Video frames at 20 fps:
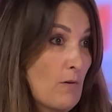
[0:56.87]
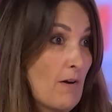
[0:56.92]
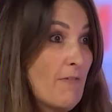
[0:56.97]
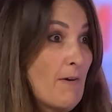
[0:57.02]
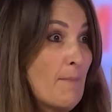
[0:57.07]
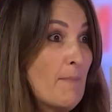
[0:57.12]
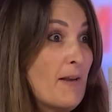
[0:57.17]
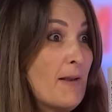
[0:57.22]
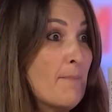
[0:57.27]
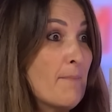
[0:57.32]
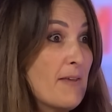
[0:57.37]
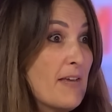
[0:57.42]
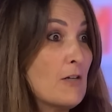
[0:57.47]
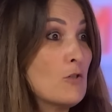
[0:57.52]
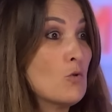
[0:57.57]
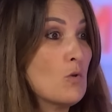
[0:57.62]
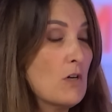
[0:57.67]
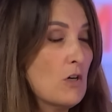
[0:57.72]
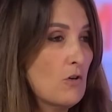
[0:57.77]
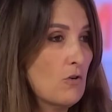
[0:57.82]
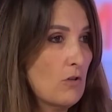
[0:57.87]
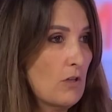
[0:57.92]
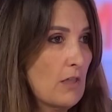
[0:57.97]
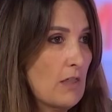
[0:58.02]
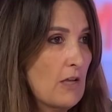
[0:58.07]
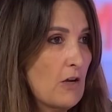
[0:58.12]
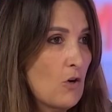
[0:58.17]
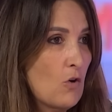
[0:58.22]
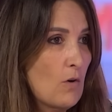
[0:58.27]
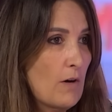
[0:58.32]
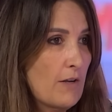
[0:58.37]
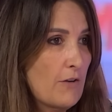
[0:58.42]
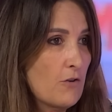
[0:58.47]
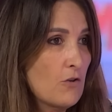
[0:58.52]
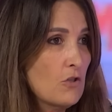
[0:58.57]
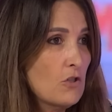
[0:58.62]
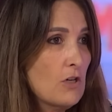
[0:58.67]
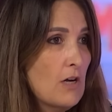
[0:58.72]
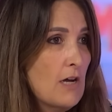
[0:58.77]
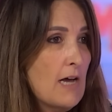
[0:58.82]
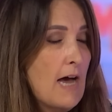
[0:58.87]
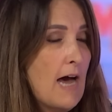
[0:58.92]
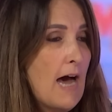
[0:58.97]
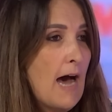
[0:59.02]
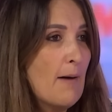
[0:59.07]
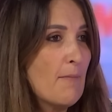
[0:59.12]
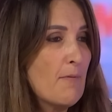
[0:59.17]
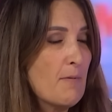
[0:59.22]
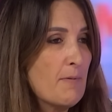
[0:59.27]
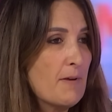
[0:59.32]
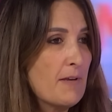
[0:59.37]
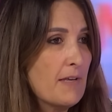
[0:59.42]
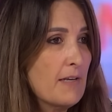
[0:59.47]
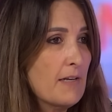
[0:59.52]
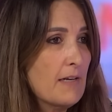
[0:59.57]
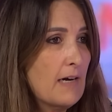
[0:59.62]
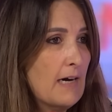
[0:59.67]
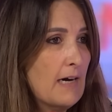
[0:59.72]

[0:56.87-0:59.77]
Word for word: una familia envía a su hijo de 5 años a vivir